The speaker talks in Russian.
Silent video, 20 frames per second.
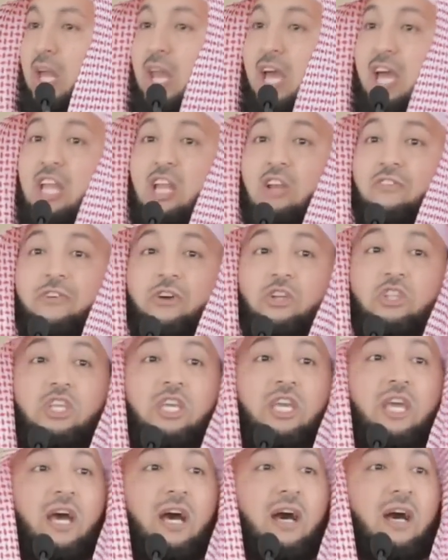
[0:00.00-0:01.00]
начал
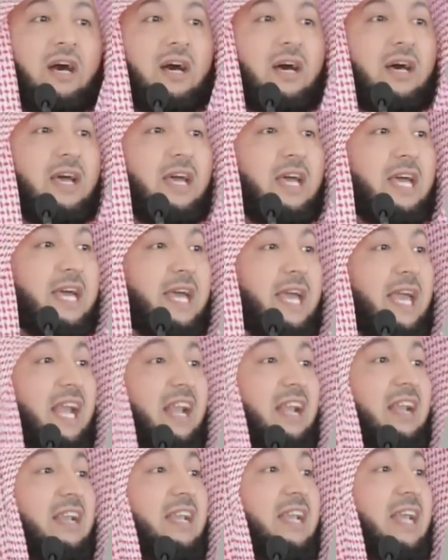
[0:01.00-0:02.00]
обучать людей и давать
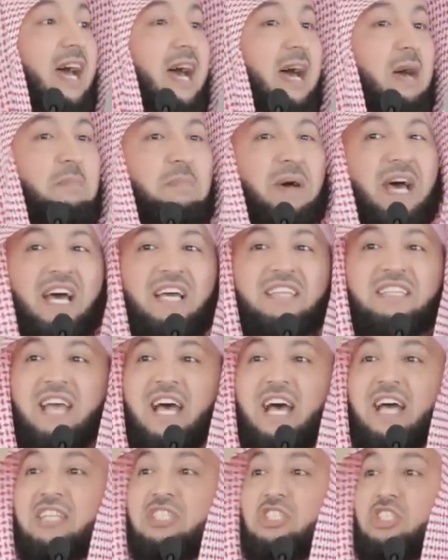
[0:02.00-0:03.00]
фатвы только
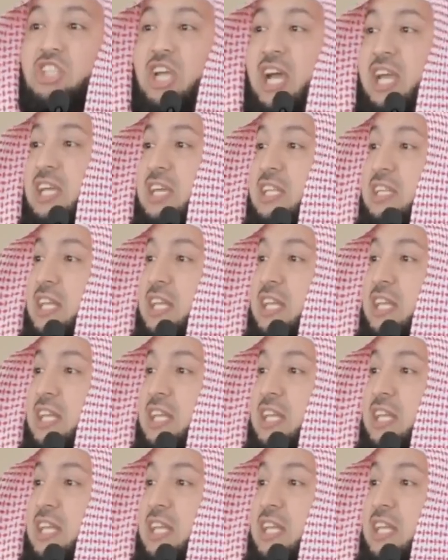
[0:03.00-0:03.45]
после того,